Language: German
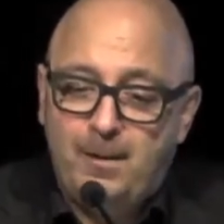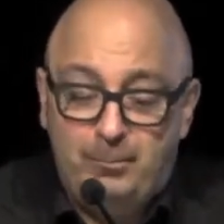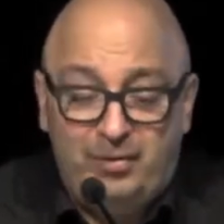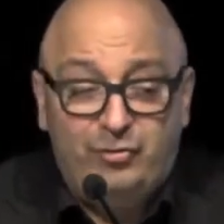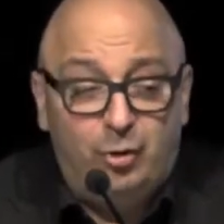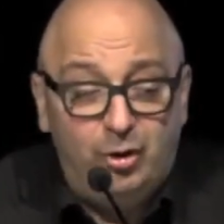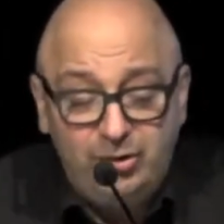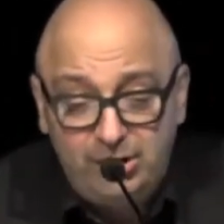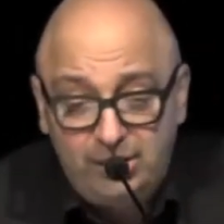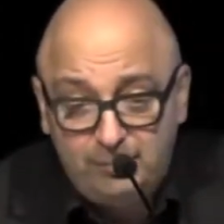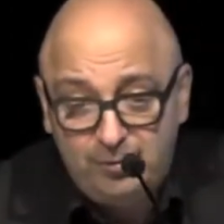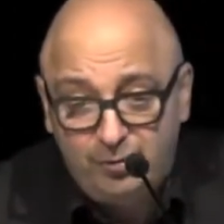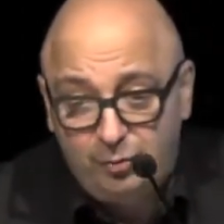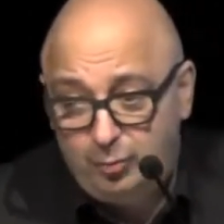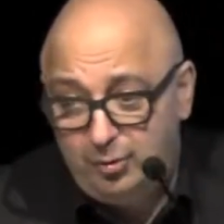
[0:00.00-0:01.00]
bis heute gibt
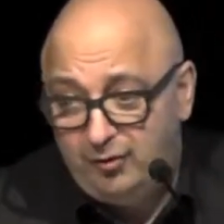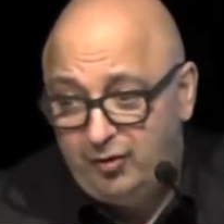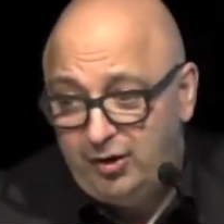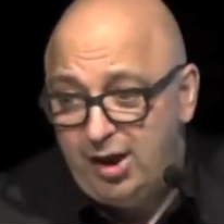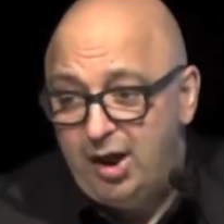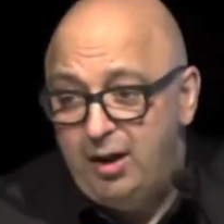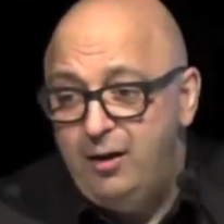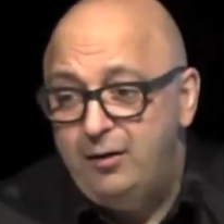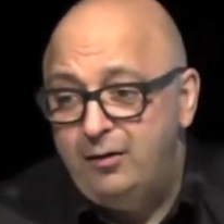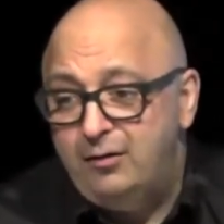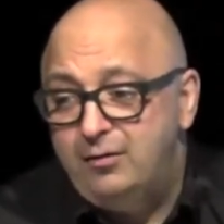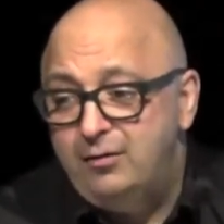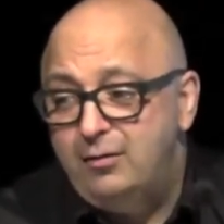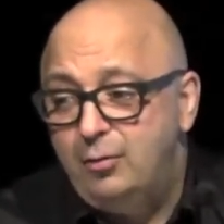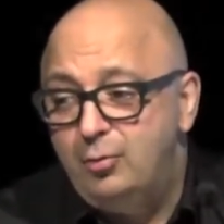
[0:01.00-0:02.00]
es übrigens in
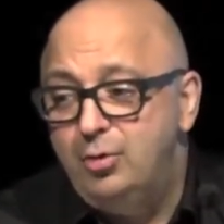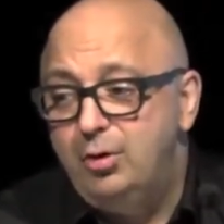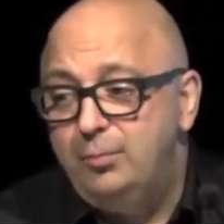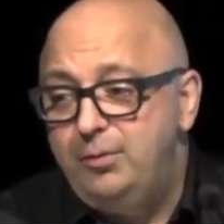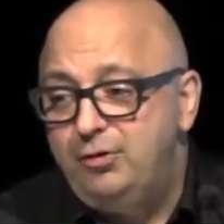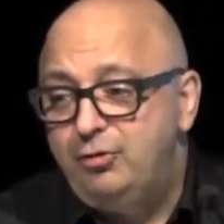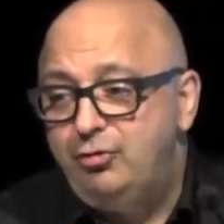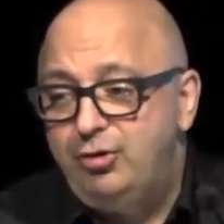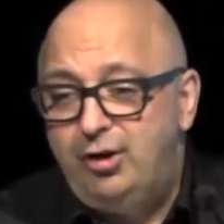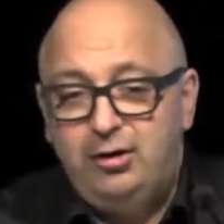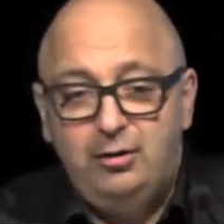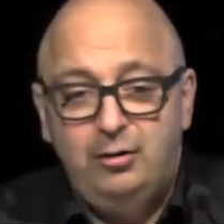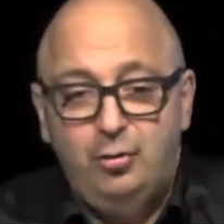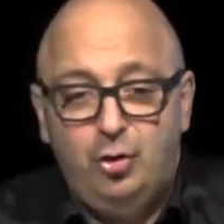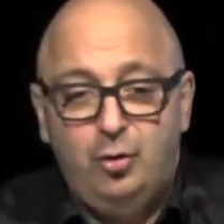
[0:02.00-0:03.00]
allen
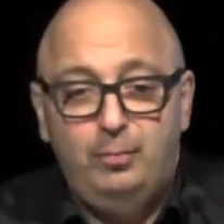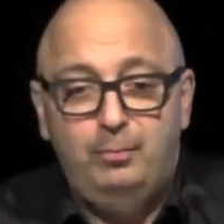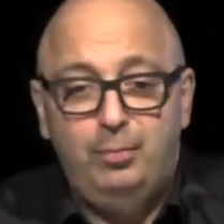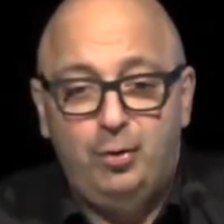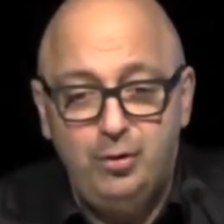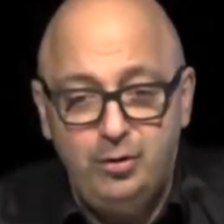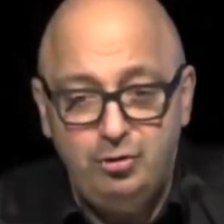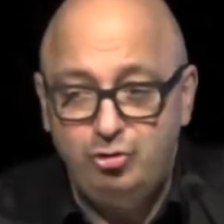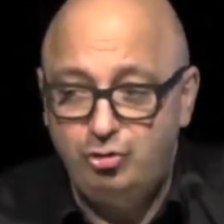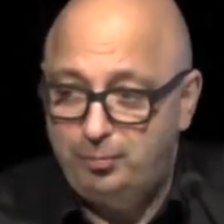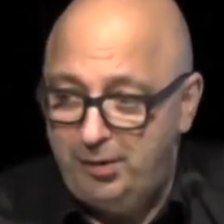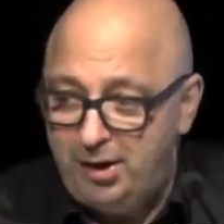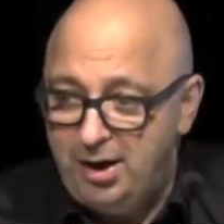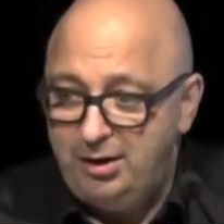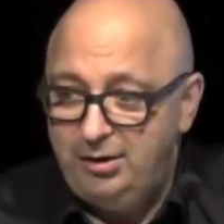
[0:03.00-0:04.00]
Ruhrgebietsstädten noch
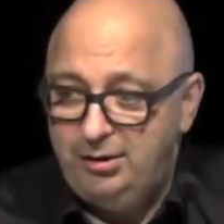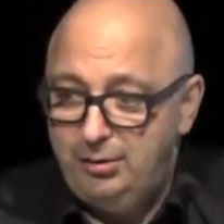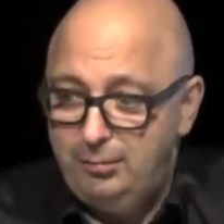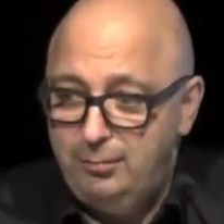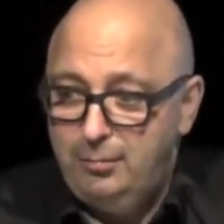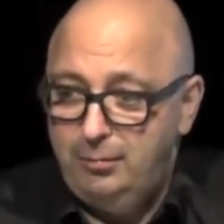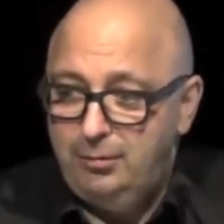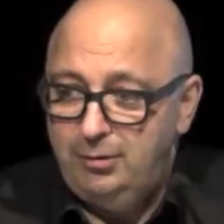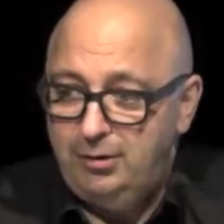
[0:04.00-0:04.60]
polnischsprachige